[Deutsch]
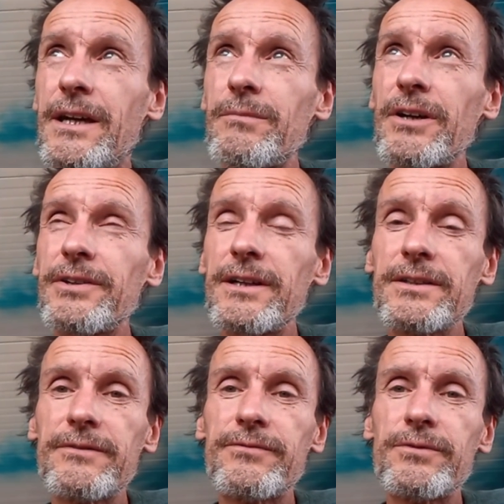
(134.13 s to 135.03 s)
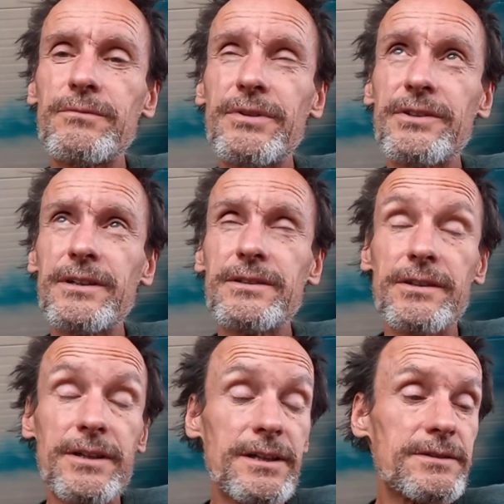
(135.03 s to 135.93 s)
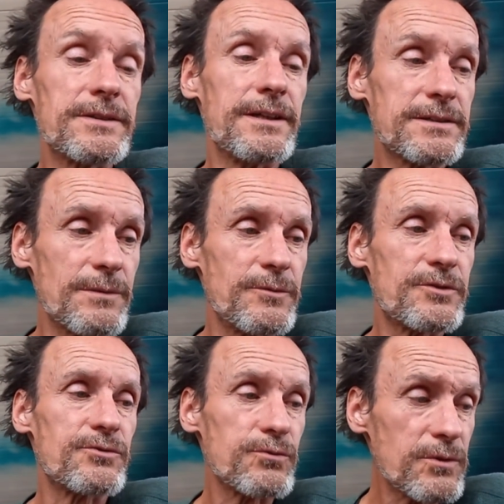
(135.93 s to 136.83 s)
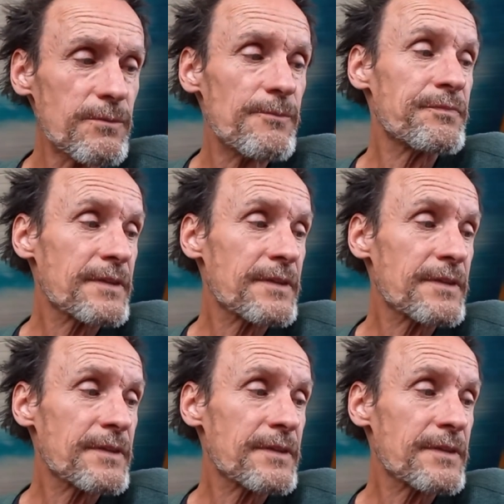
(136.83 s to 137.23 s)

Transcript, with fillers: ein paar Tage davor und ein paar Tage danach hatte ich echt damit zu tun.